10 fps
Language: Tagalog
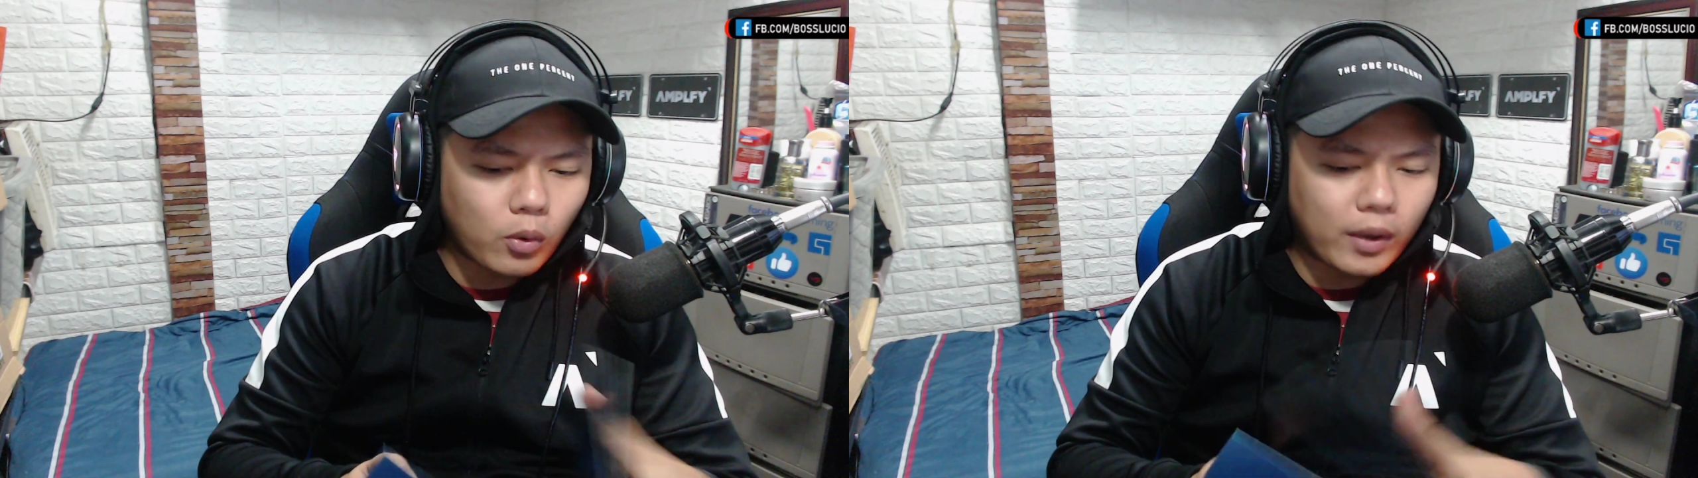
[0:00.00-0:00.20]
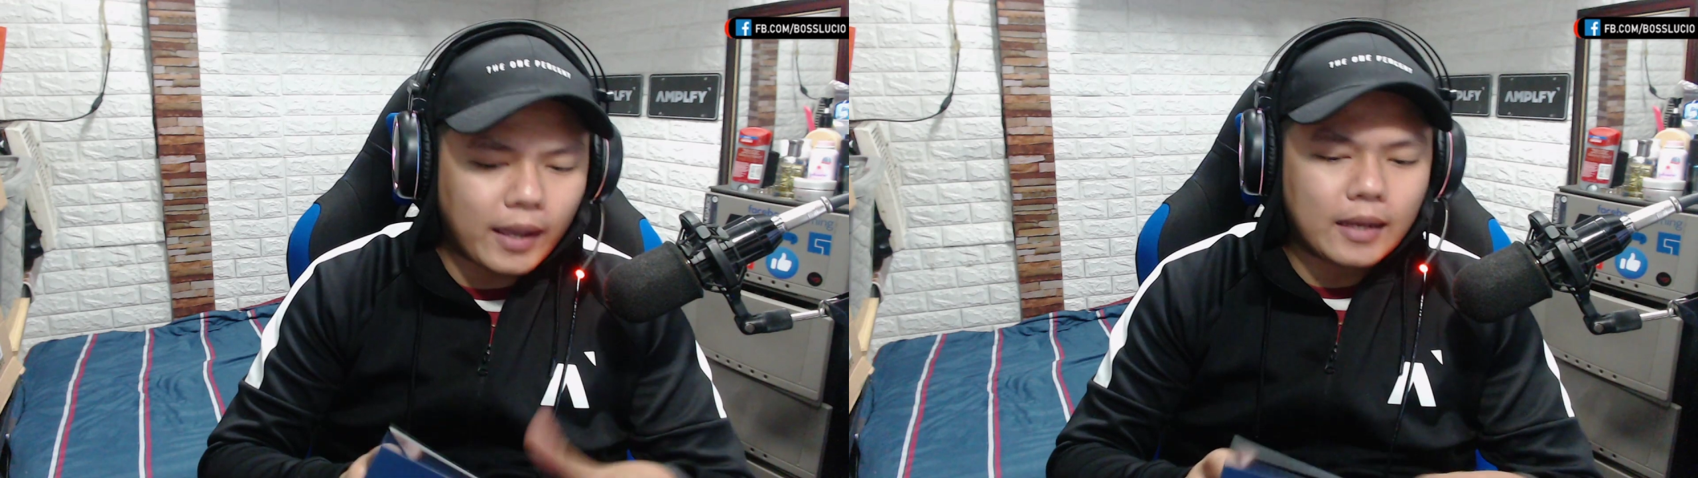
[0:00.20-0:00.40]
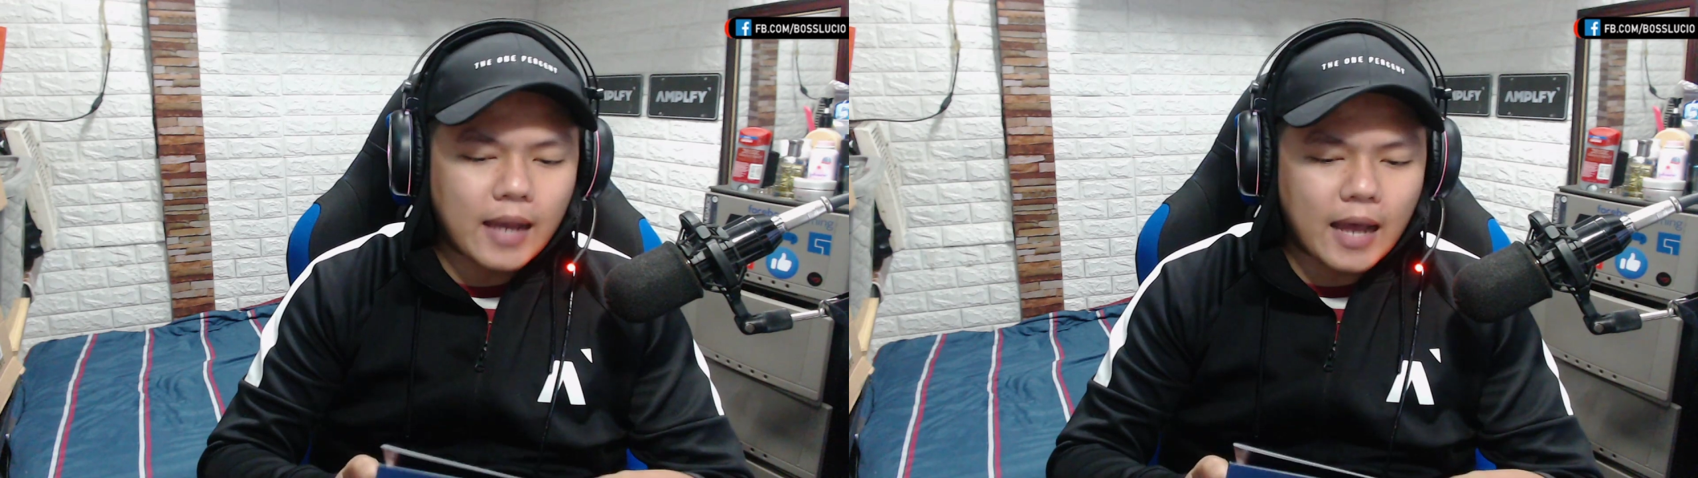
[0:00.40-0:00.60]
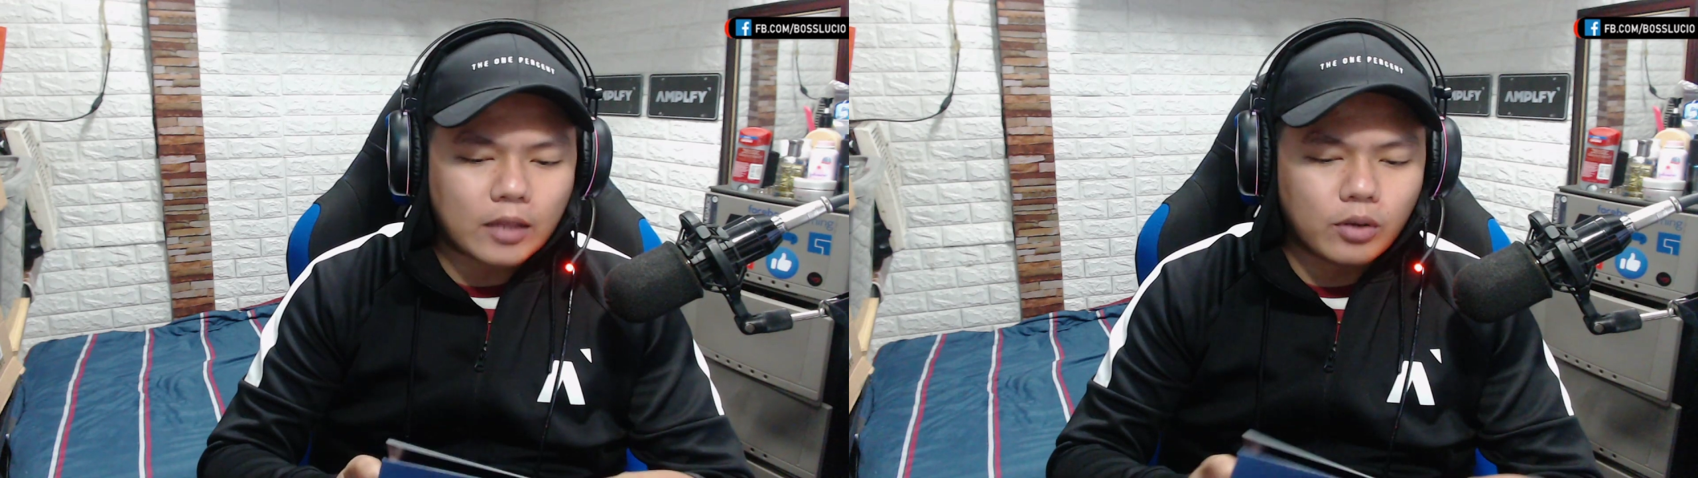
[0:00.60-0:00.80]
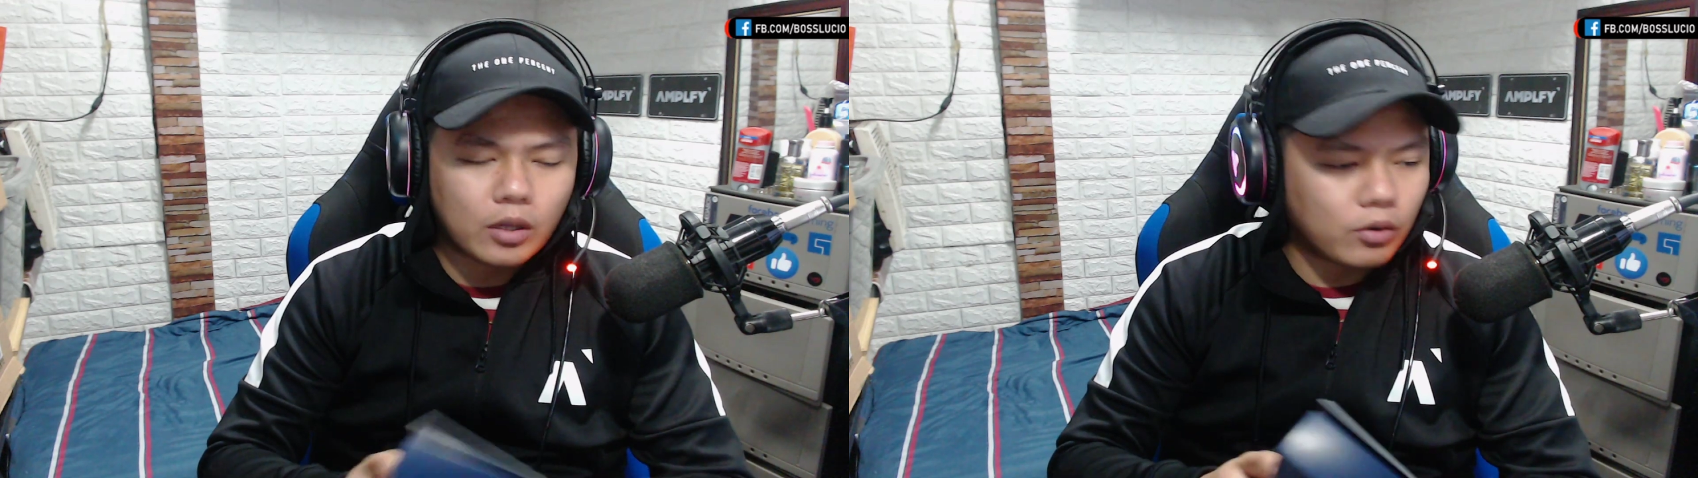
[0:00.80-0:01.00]

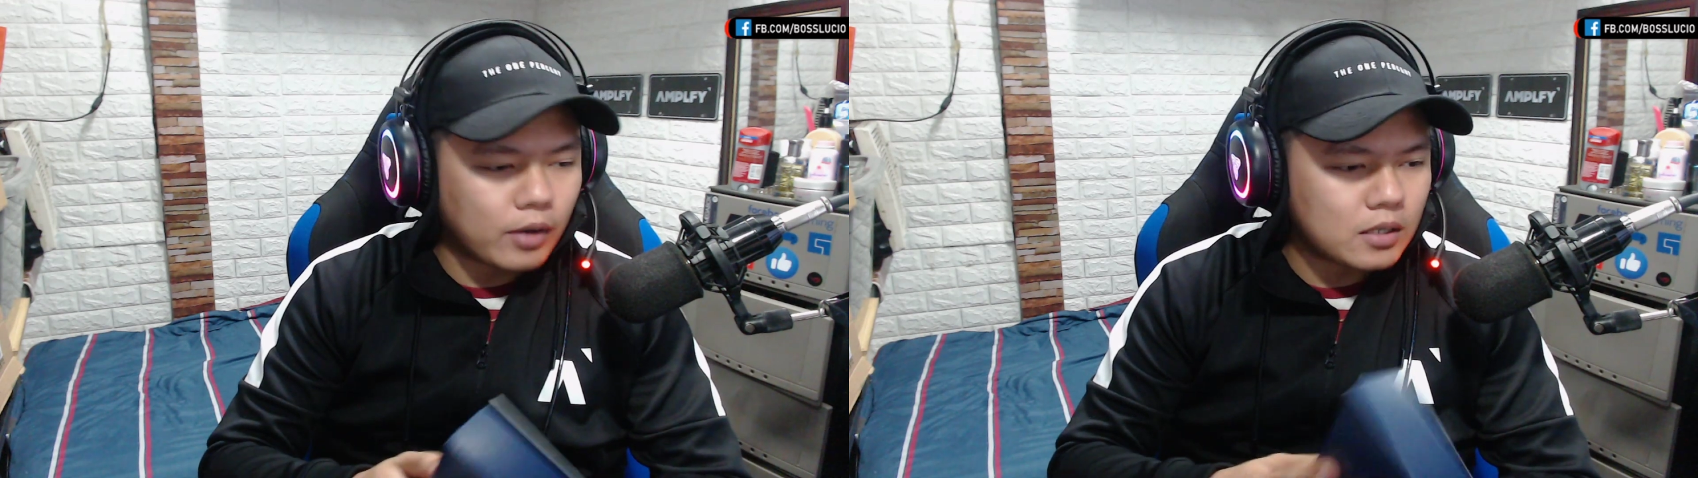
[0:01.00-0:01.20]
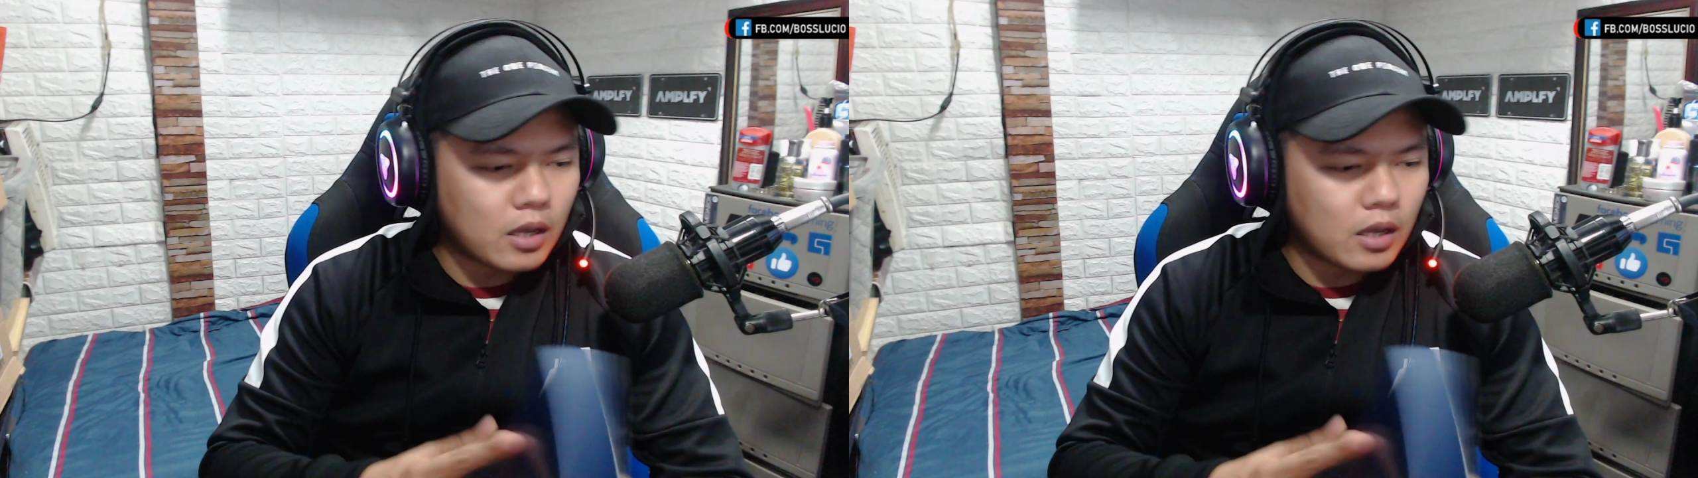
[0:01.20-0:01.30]
Elgato na to, guys?